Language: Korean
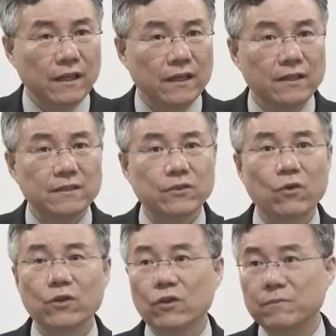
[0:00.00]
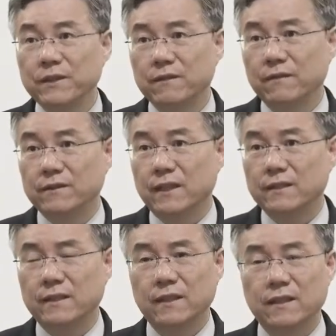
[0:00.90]
예, 성경을 믿는 것이
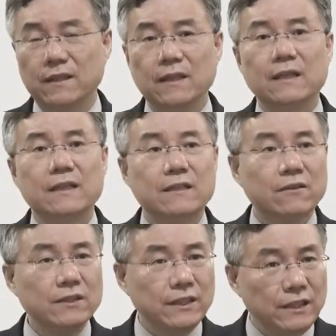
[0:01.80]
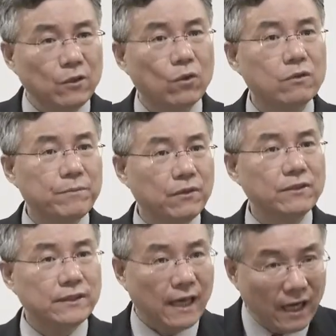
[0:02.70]
아니라 그런 이론을 편
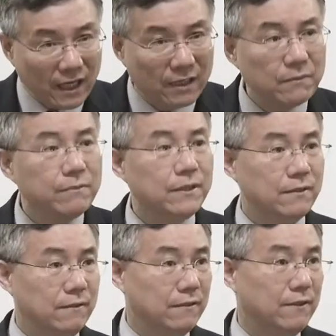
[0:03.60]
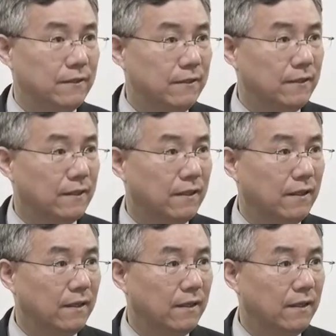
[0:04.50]
사람을 믿는 거지